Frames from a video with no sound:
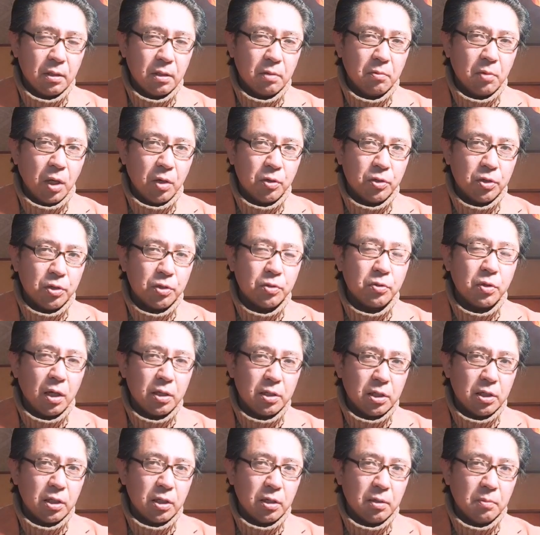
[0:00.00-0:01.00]
いわゆる週
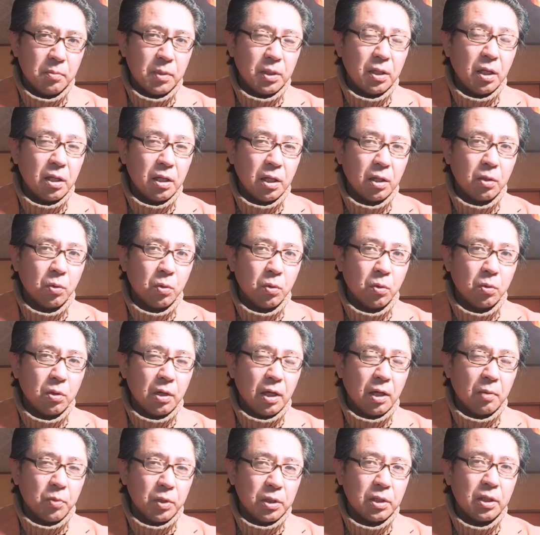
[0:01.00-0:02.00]
刊誌みたいなところ
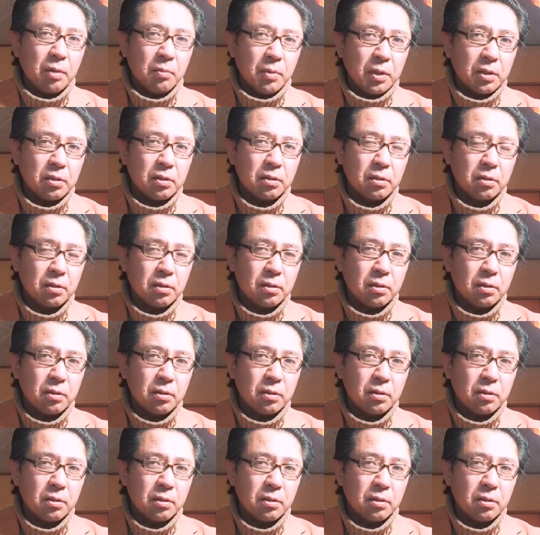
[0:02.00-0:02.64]
からも来てます。